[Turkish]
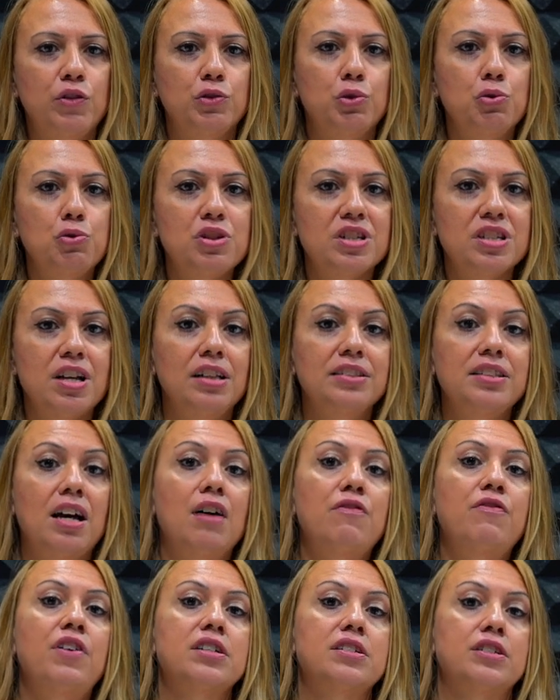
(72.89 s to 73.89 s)
ruhsal
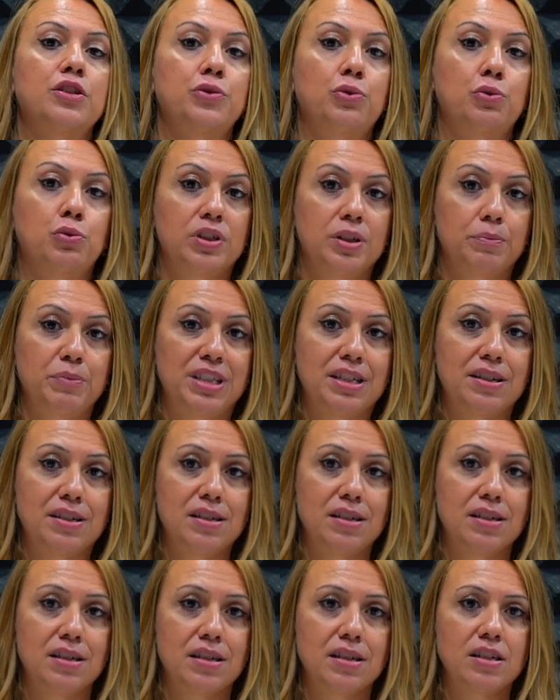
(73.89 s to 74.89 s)
daha fazla
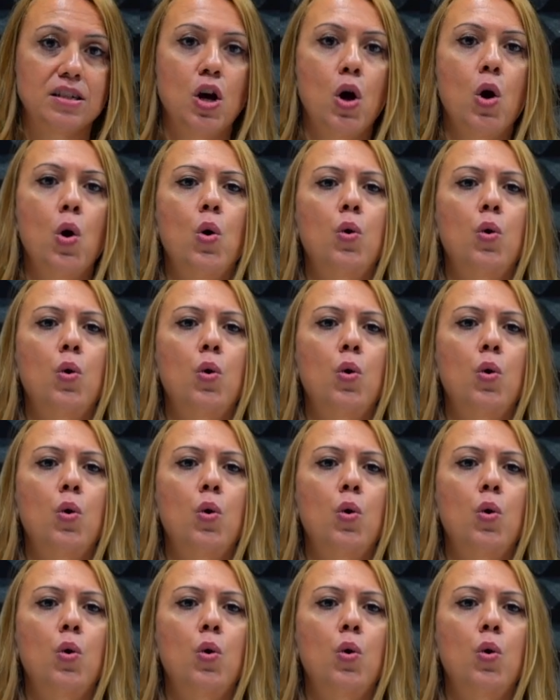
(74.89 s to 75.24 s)
yorulabilirsiniz.